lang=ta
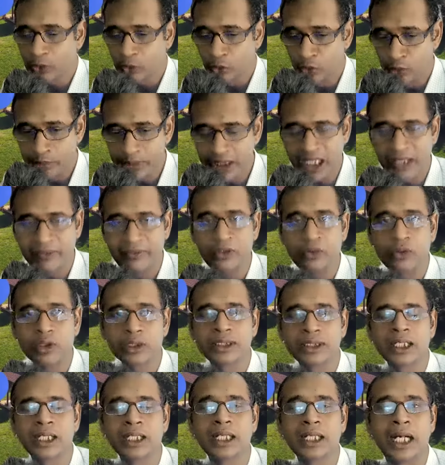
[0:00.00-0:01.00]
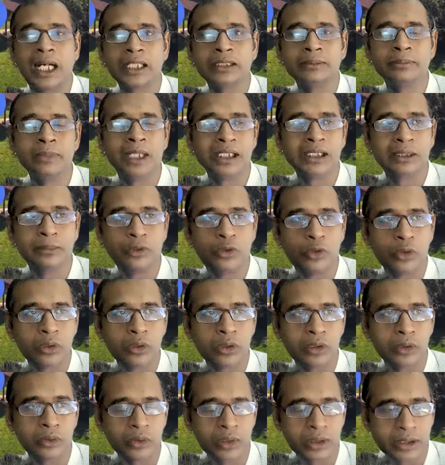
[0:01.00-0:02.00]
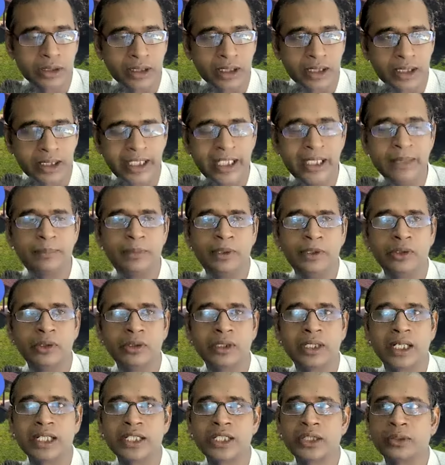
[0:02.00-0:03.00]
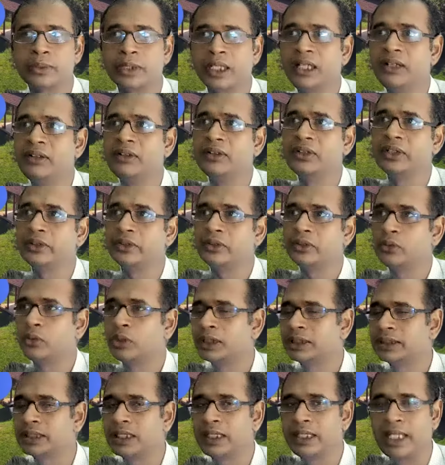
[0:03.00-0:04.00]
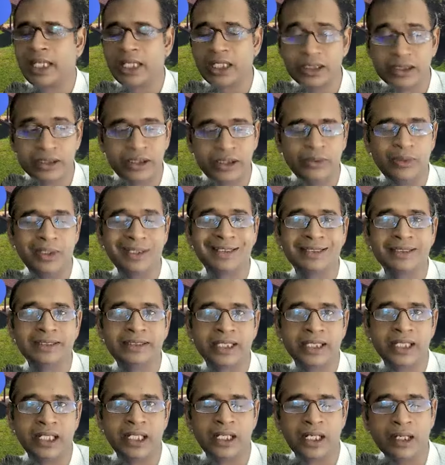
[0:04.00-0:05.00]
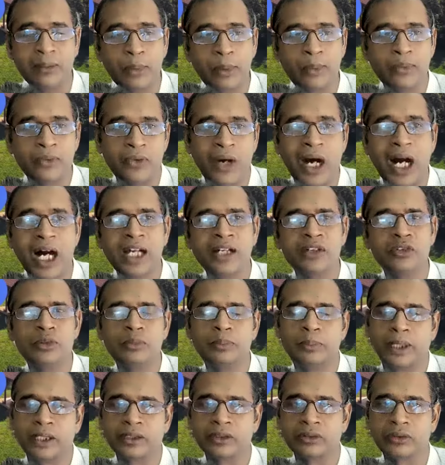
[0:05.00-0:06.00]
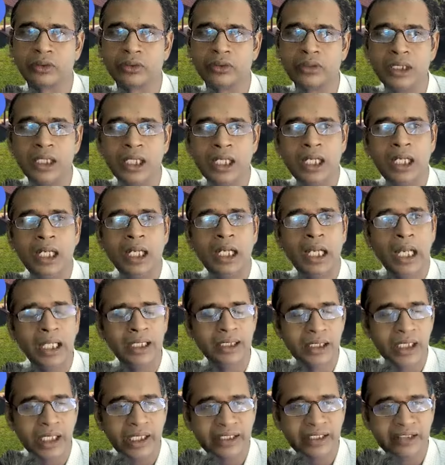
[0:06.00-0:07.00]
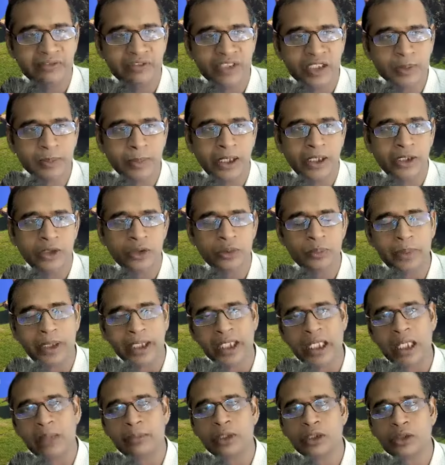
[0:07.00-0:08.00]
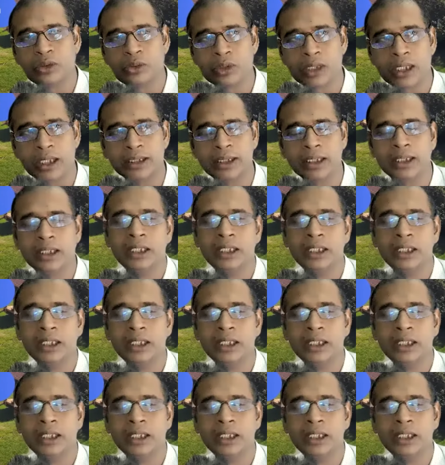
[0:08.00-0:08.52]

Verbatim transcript: உண்மையாகவே ஒருத்தங்களுக்கு ஆத்மாத்தமாக ஒருத்தங்களை கெய்ட் பண்ணணும்னு நினச்சோம்னா ஒரு சில நேரம் சுச்சுவேஷன் சரியில்லைன்னா இப்போ வாழணும் பண்ணணும் அதுக்காக இன்வெஸ்ட்மெண்ட்டும் பண்ணாமல் இருக்கக்கூடாது